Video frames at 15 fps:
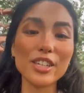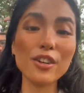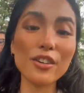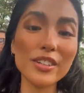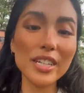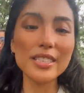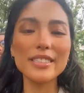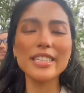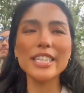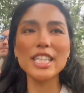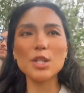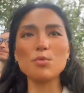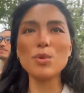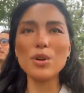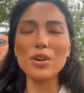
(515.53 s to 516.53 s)
起業につ
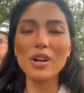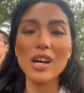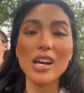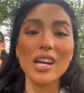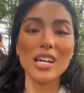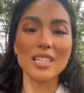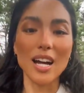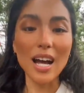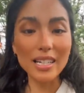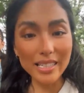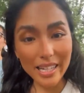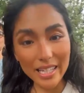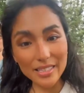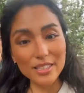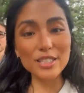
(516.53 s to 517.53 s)
いても
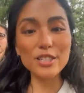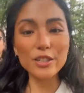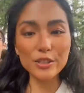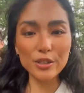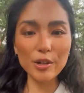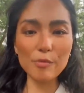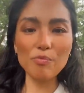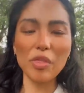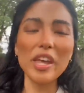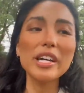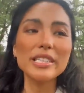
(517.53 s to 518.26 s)
関係すること